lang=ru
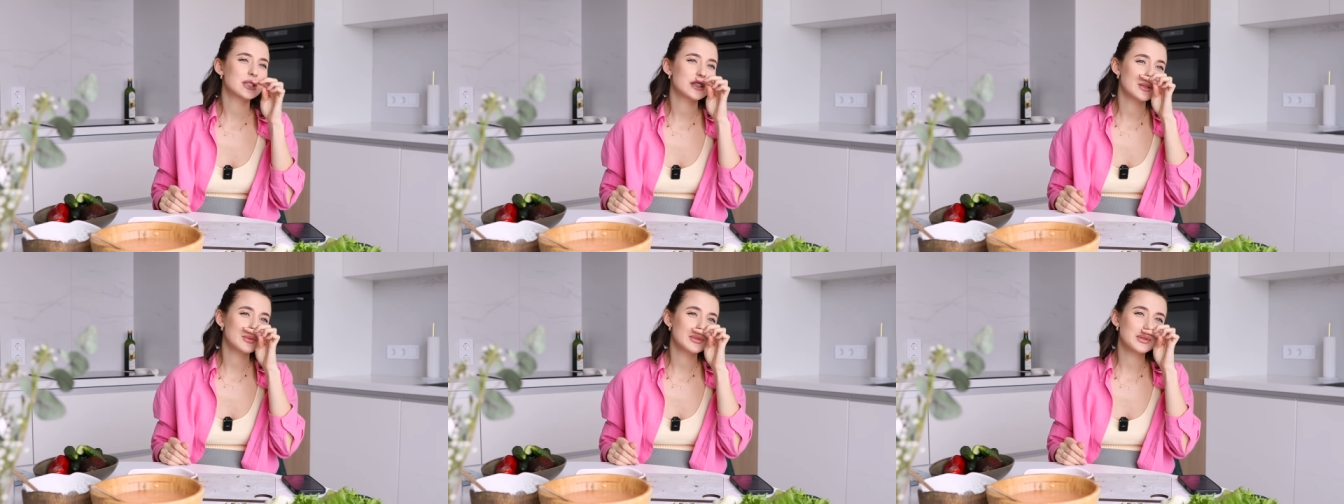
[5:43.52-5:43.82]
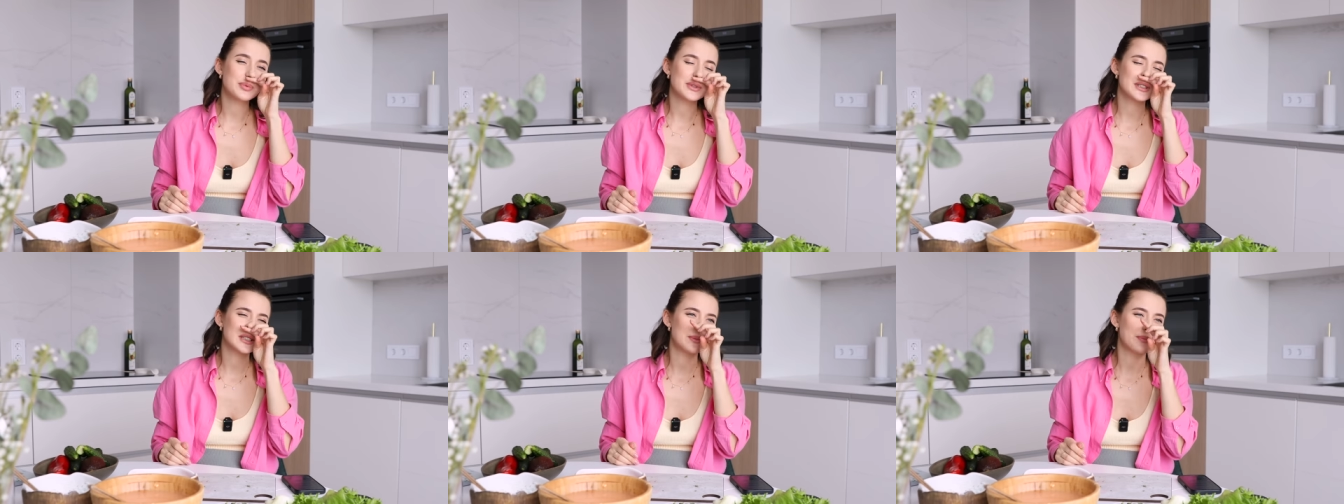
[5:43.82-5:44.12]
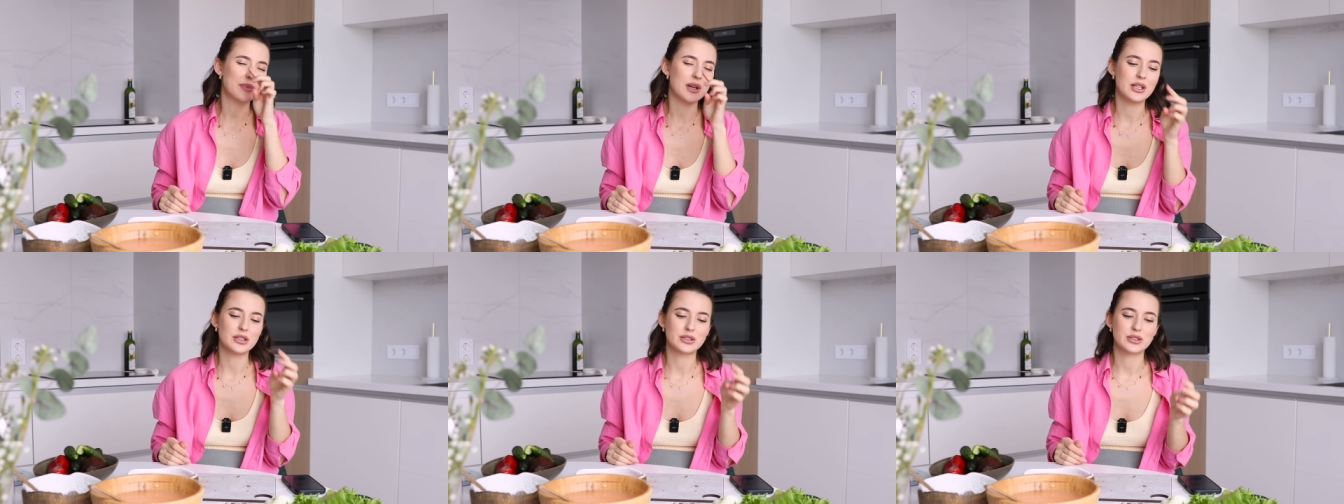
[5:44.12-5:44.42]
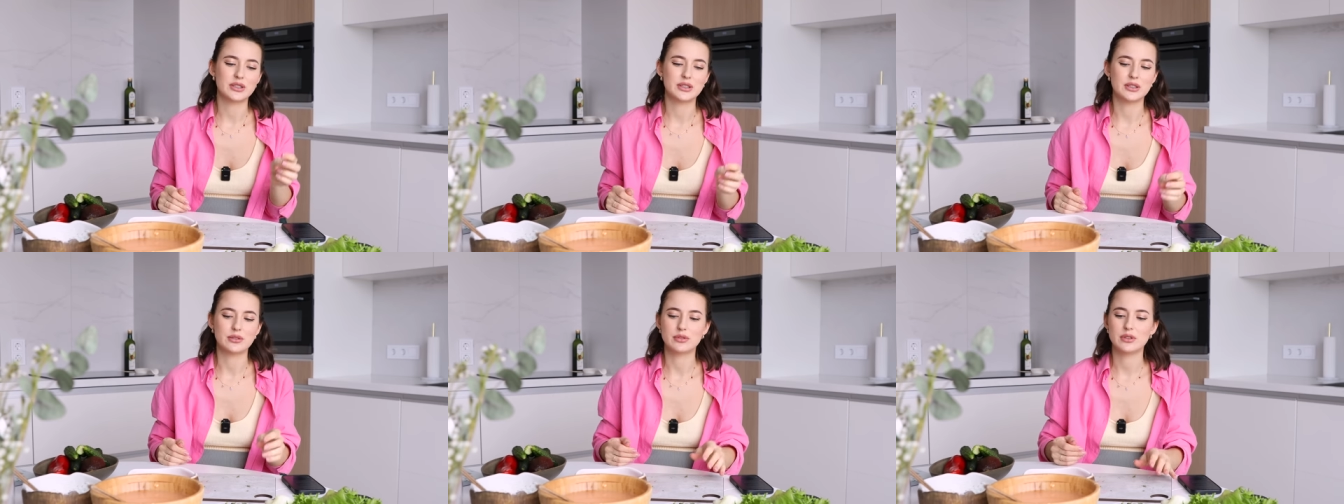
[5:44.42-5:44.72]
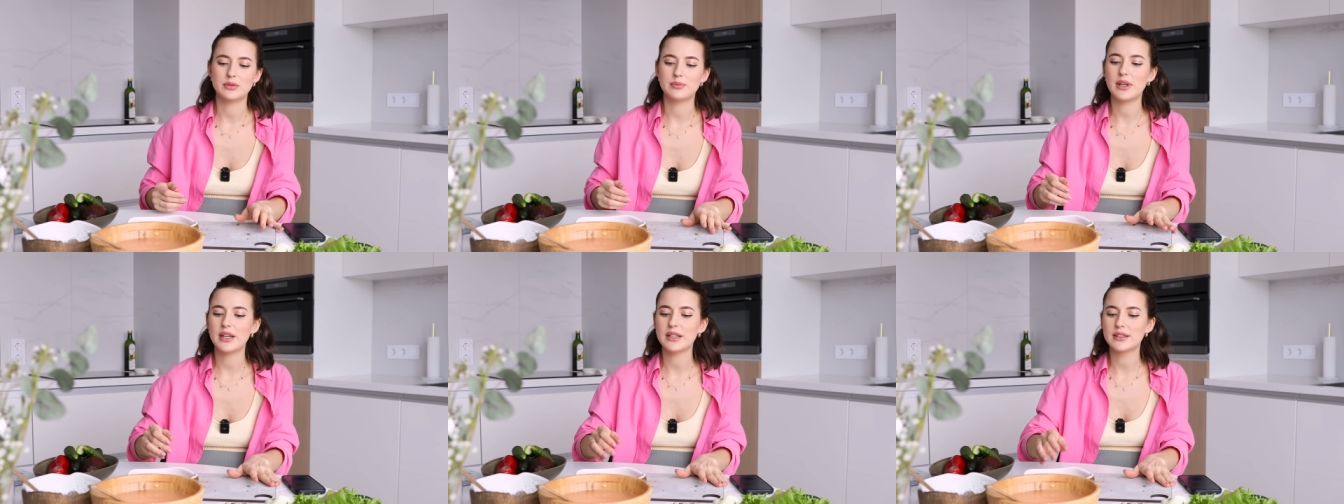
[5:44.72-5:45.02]
зачем ты просыпаешься. У
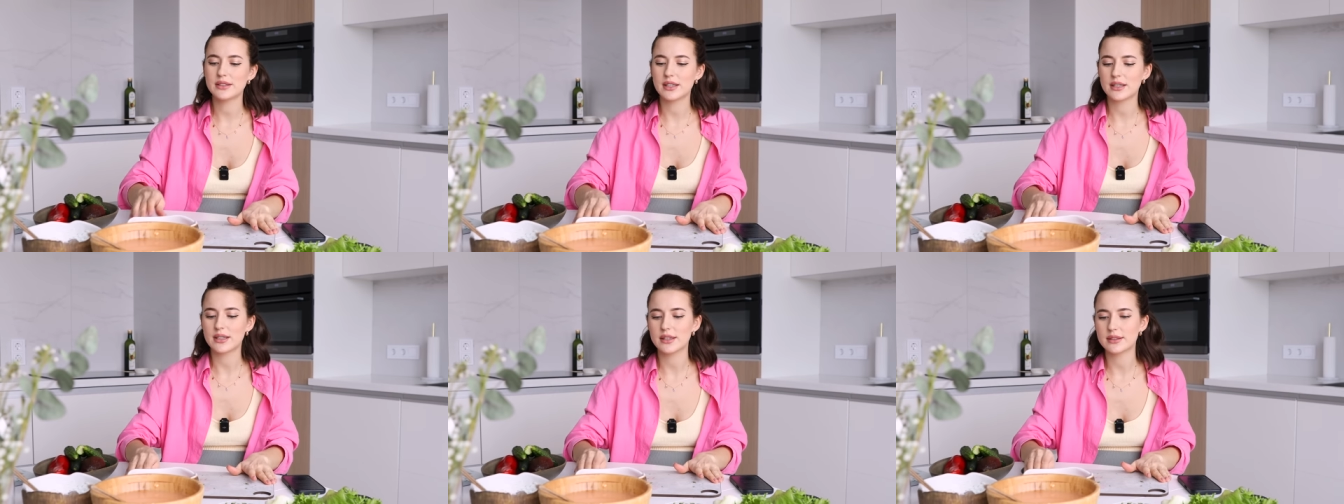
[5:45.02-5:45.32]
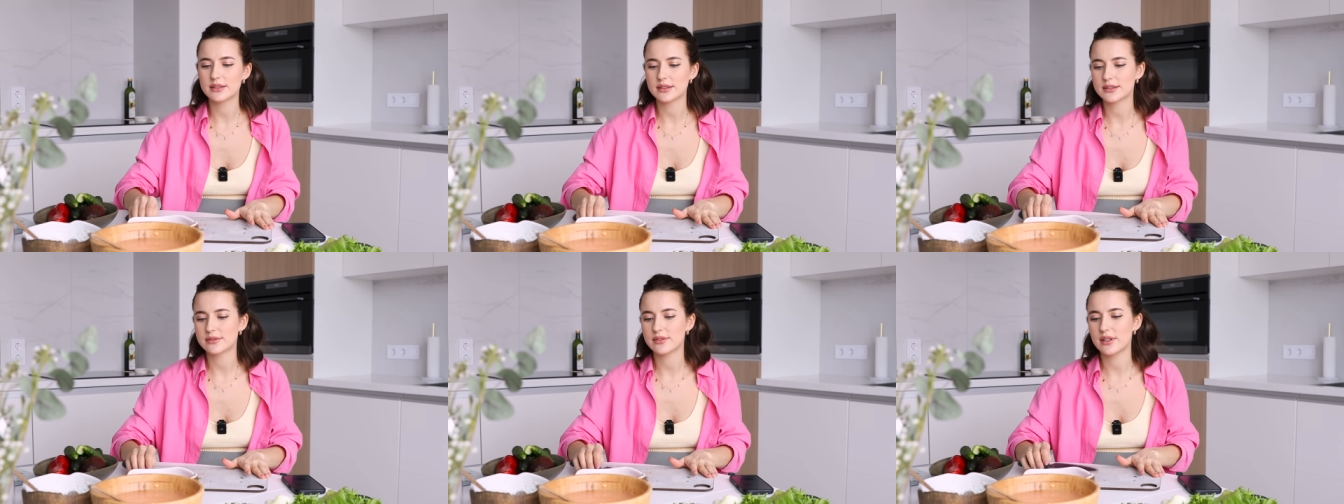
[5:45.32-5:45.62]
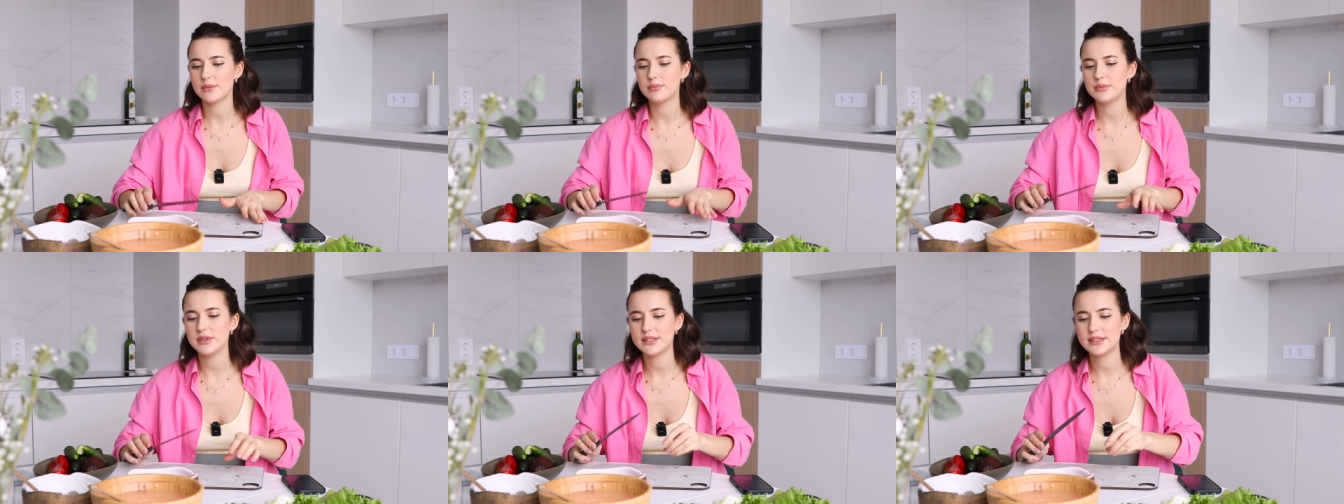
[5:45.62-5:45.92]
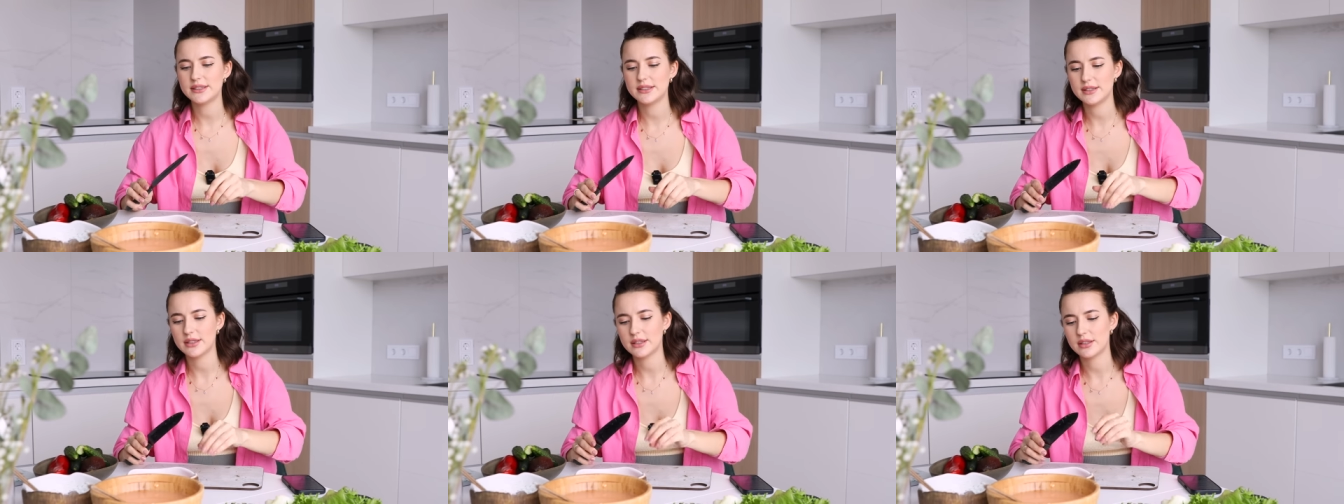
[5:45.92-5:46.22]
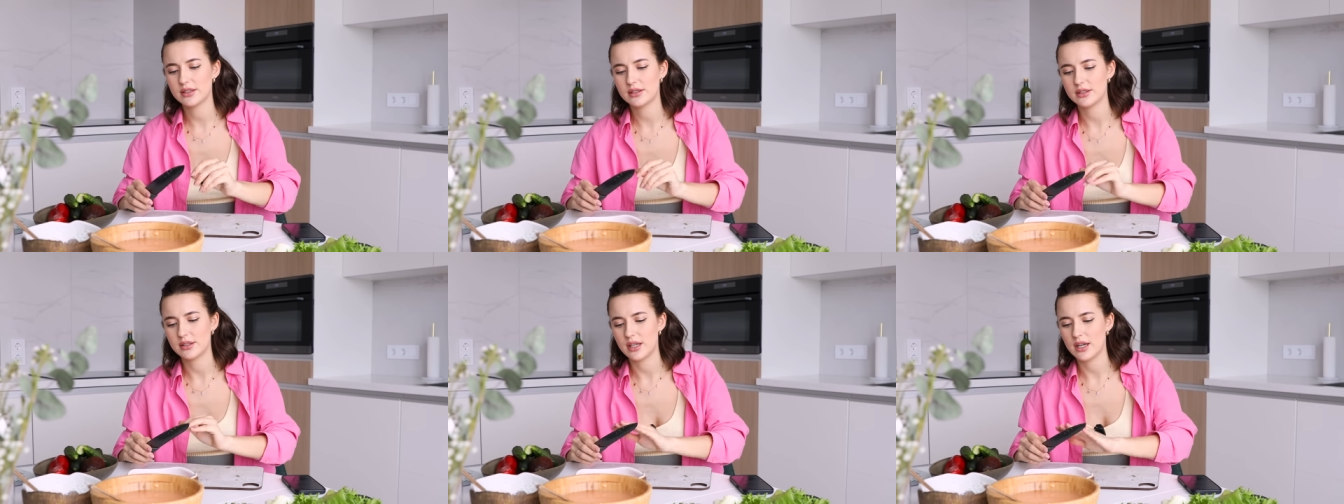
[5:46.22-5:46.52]
тебя есть какая-то своя
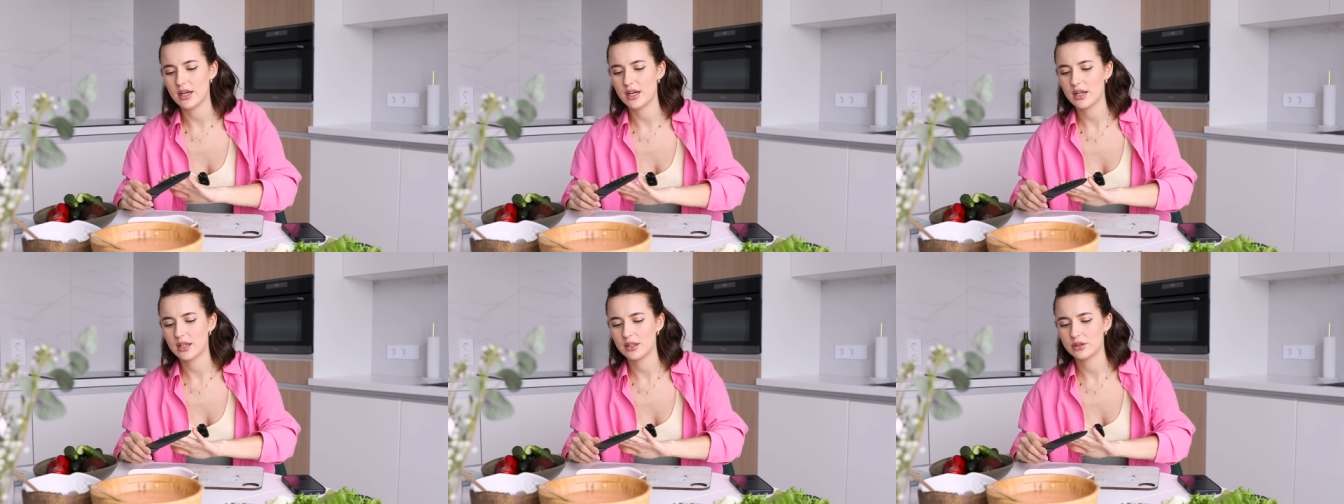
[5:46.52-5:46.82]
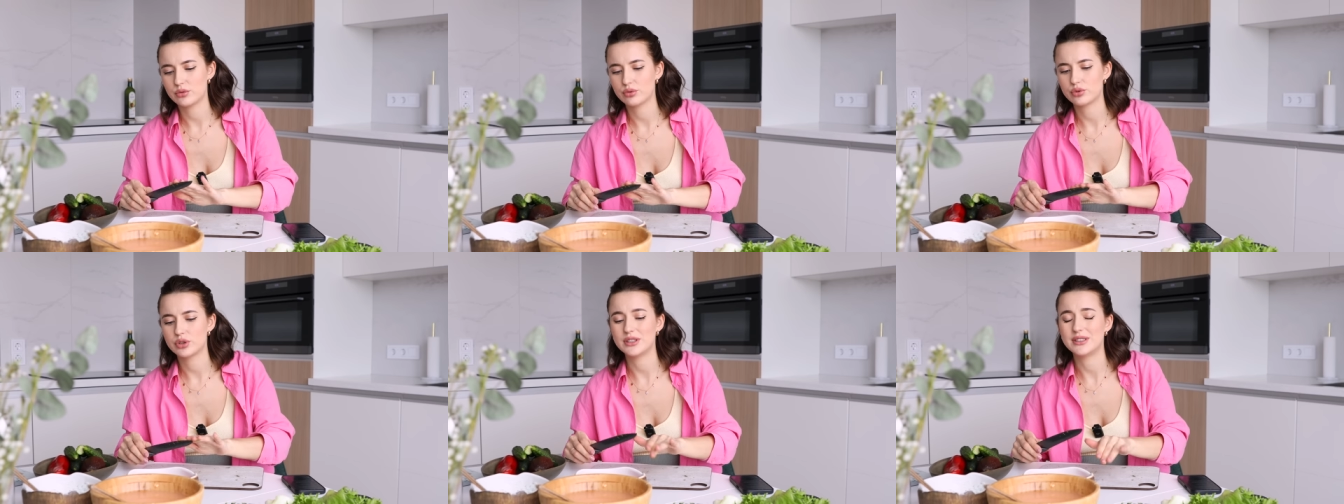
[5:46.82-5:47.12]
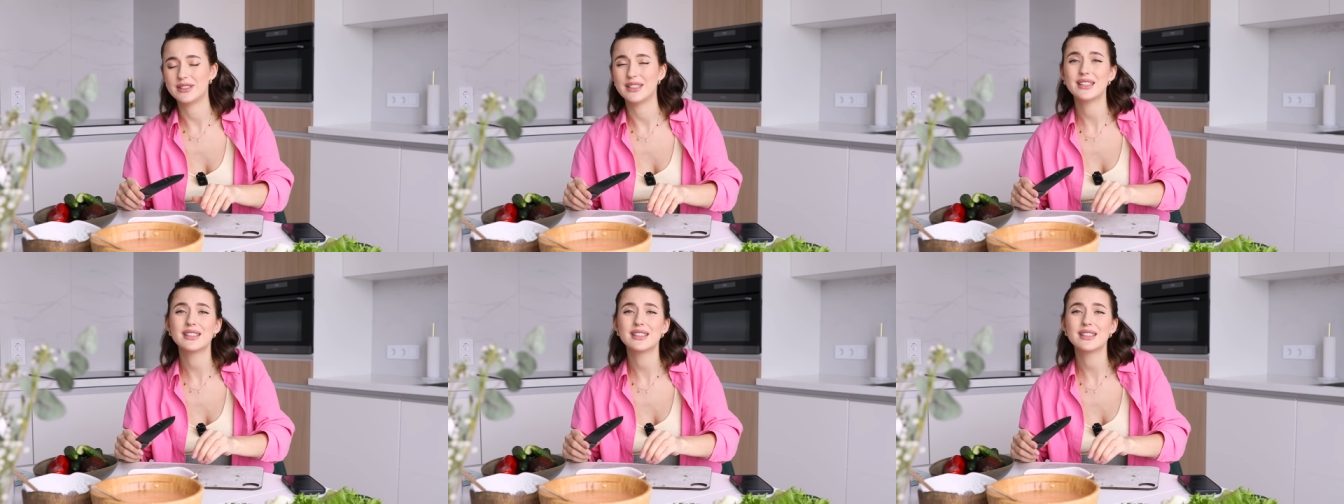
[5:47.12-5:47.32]
миссия на эту жизнь.